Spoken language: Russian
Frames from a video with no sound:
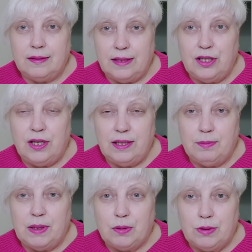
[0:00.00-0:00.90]

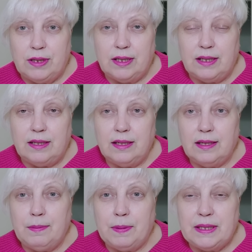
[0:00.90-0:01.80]
начались морозы,
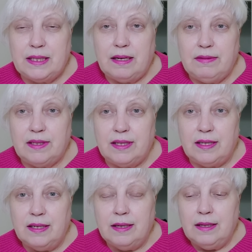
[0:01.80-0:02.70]
и
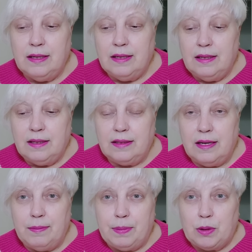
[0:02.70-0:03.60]
поставила
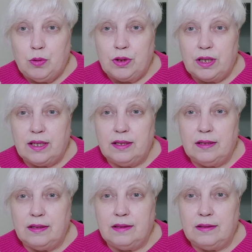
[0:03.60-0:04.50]
на порожек,
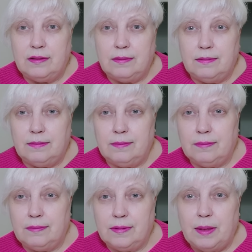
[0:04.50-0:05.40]
э,
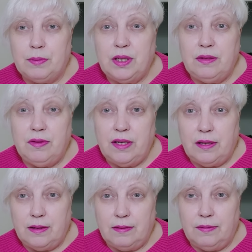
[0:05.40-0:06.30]
там, где
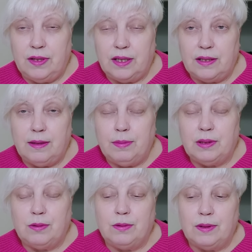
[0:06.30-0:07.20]
дверь, выход на
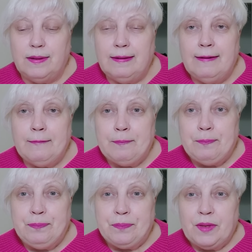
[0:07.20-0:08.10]
балкон.
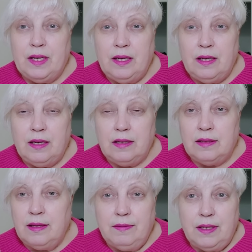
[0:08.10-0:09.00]

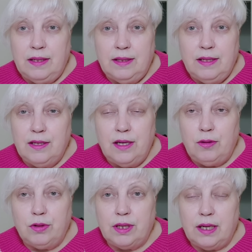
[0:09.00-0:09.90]
И, наверное, с
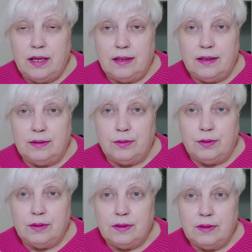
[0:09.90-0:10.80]
неделю стояло
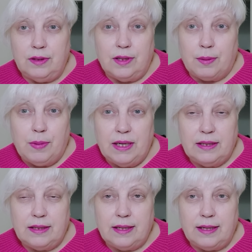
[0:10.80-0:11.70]
оно. И
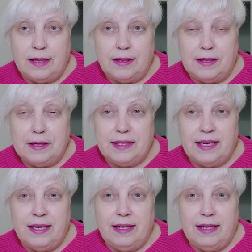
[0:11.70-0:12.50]
нормально стояло, а это